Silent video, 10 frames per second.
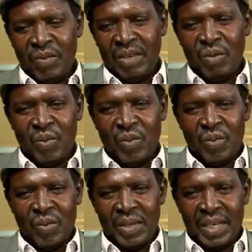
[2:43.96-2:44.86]
انه
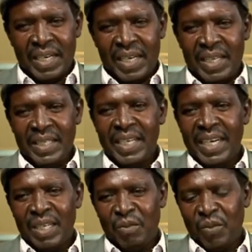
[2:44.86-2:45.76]

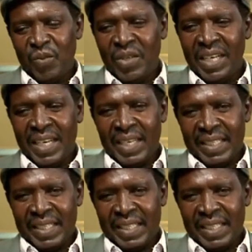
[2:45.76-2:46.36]
الجانب المضيء